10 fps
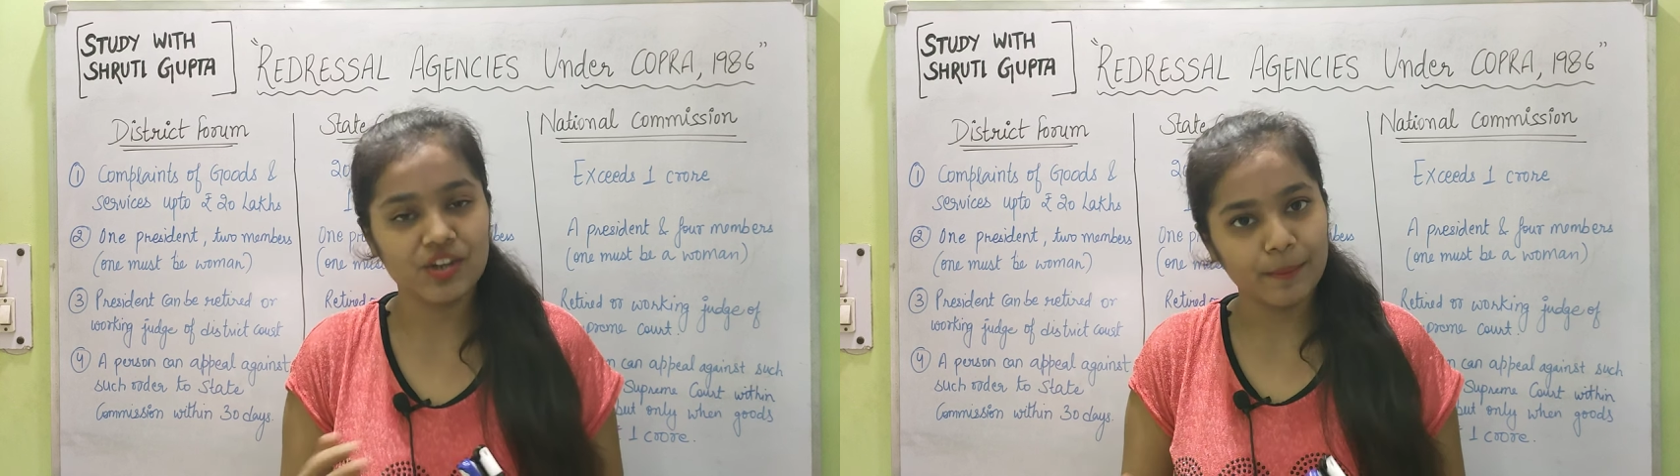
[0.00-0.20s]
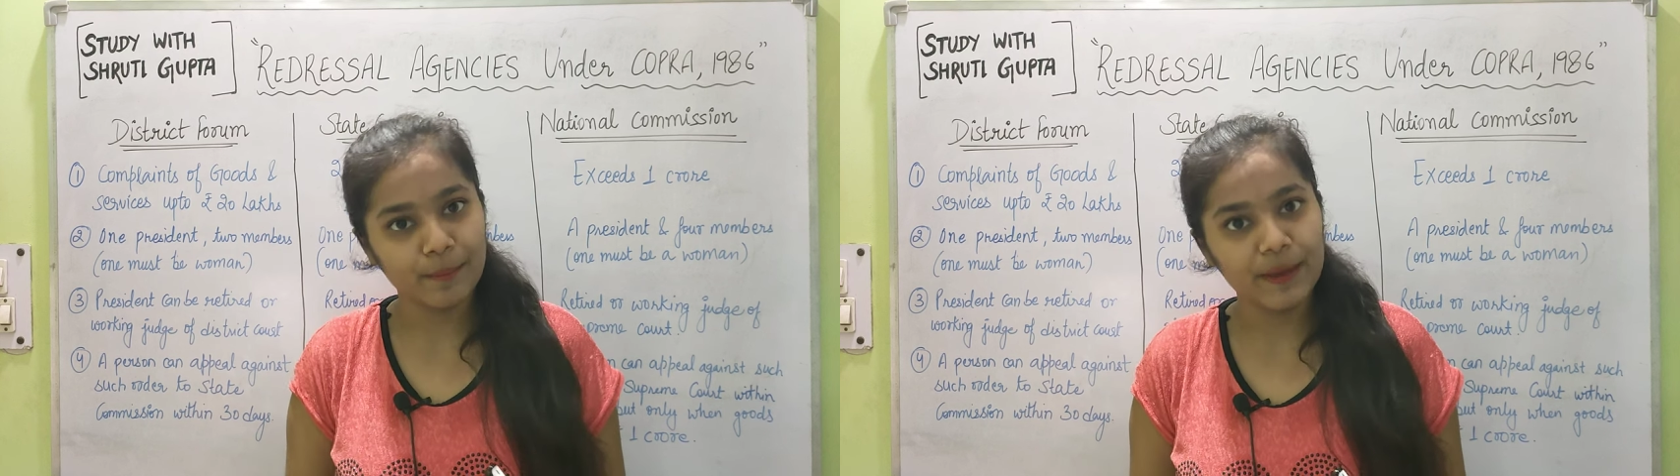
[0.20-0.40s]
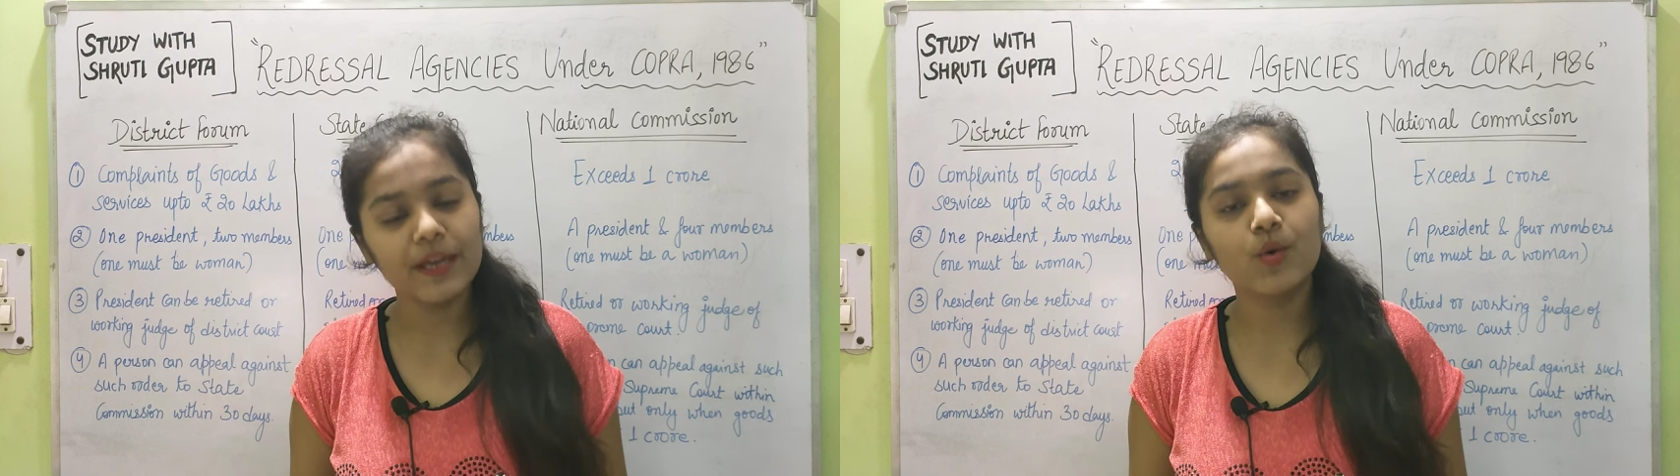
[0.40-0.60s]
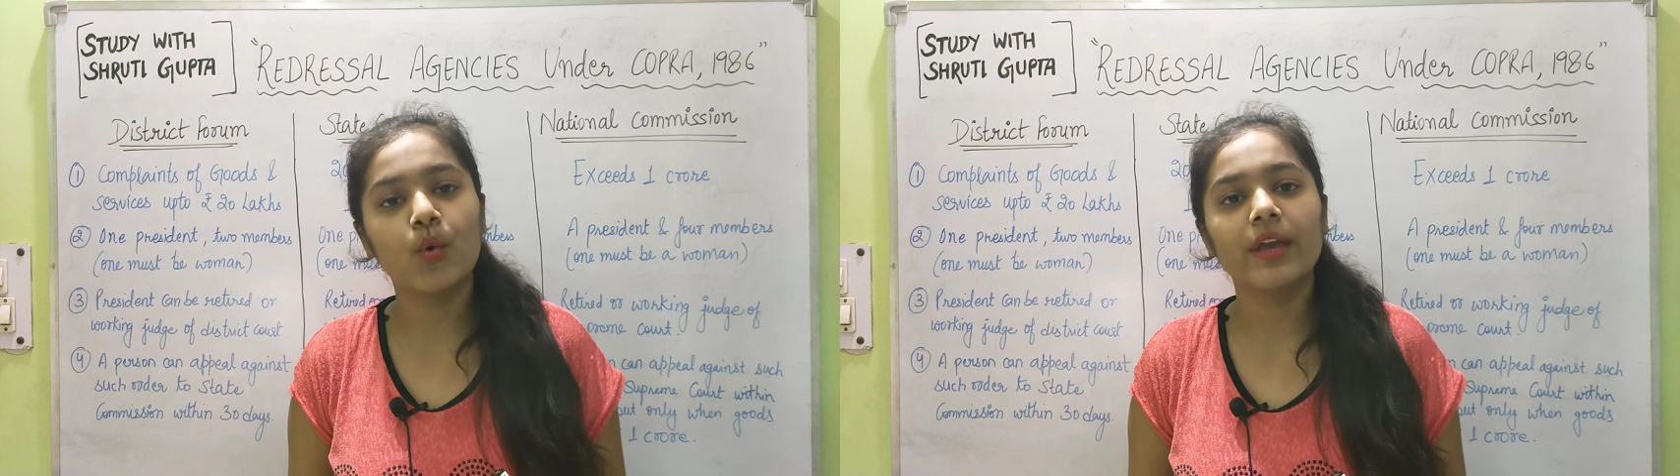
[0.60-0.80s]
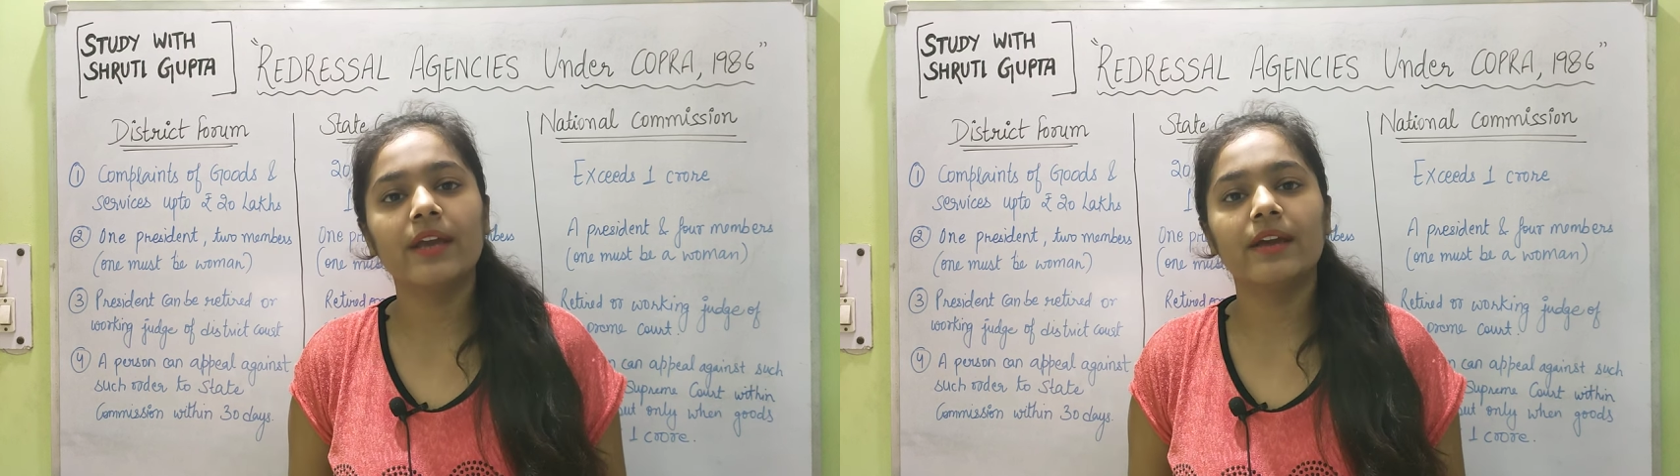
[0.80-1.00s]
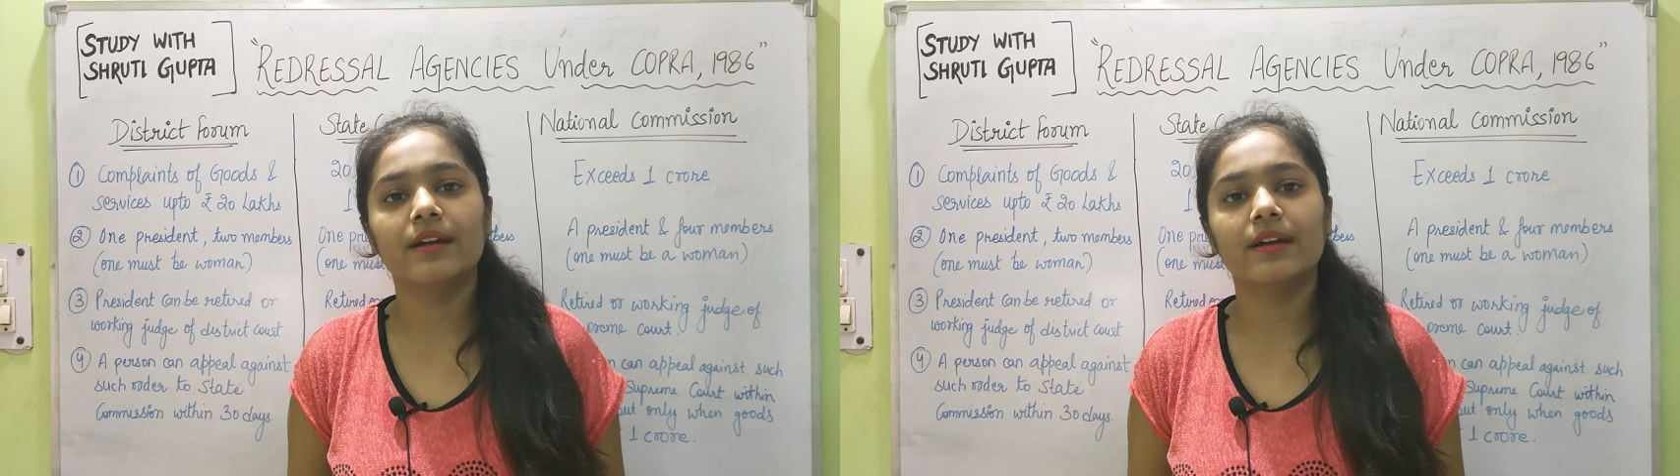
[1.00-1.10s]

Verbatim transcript: जब भी कोई